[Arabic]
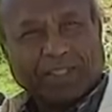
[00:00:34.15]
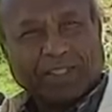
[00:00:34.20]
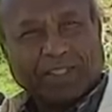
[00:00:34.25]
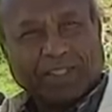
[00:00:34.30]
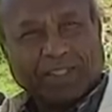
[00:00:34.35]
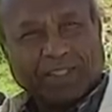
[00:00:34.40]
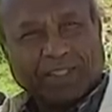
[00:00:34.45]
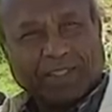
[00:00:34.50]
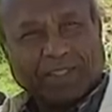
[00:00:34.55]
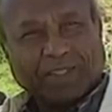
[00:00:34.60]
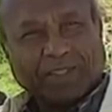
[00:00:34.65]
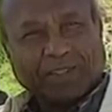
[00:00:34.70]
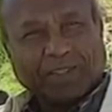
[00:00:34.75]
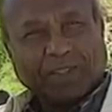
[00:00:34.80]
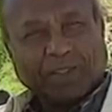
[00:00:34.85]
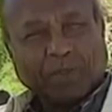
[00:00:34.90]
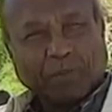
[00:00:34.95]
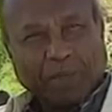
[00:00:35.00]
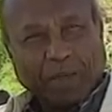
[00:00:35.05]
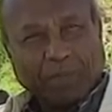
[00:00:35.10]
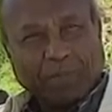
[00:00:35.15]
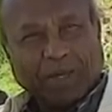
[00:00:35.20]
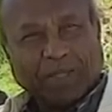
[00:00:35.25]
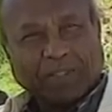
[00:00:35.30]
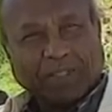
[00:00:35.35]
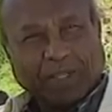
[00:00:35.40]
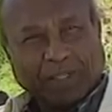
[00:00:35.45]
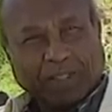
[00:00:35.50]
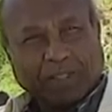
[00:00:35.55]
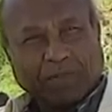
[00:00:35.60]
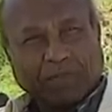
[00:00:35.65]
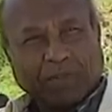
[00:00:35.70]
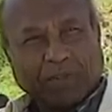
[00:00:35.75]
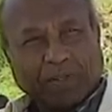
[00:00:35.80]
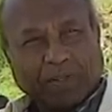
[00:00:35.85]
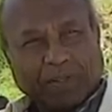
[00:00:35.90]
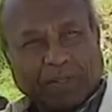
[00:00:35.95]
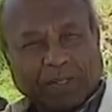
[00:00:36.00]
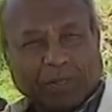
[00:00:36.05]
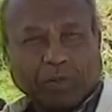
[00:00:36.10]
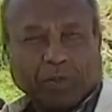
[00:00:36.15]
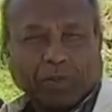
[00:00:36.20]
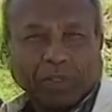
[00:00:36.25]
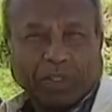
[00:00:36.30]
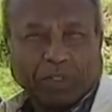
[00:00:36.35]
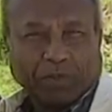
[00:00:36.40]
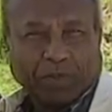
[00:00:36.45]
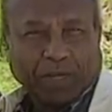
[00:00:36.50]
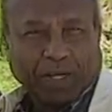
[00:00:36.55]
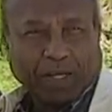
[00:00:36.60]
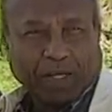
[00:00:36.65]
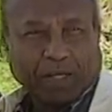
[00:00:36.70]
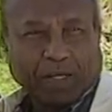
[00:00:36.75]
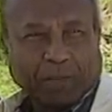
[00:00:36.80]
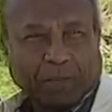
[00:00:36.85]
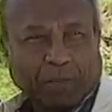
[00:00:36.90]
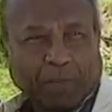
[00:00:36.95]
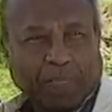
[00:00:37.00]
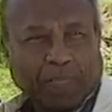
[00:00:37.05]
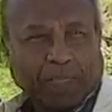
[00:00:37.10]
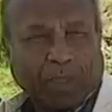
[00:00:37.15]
آه، إتمام هذا الاتفاق لأن الاتفاق